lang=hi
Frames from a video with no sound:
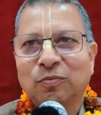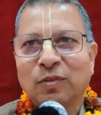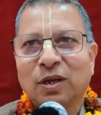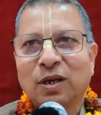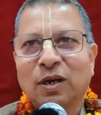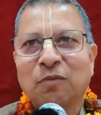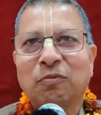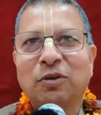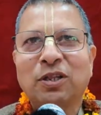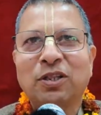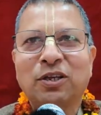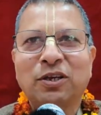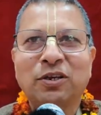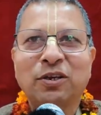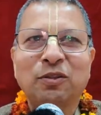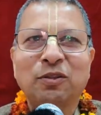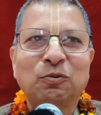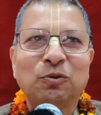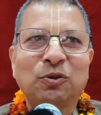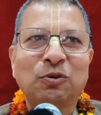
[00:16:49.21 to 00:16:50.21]
हर बार देख
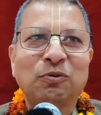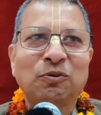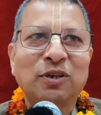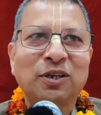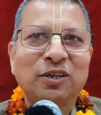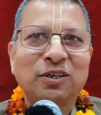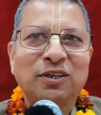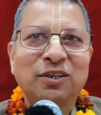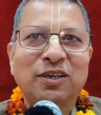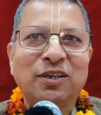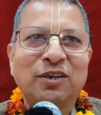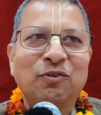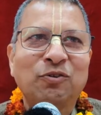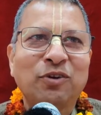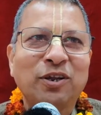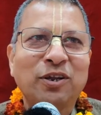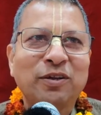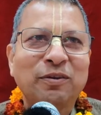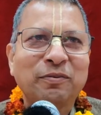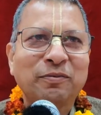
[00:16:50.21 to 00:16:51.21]
रहे हैं दुखी हो रहे हैं ये क्या हो
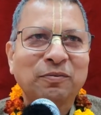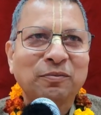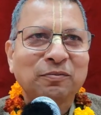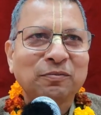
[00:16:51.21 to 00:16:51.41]
रहा है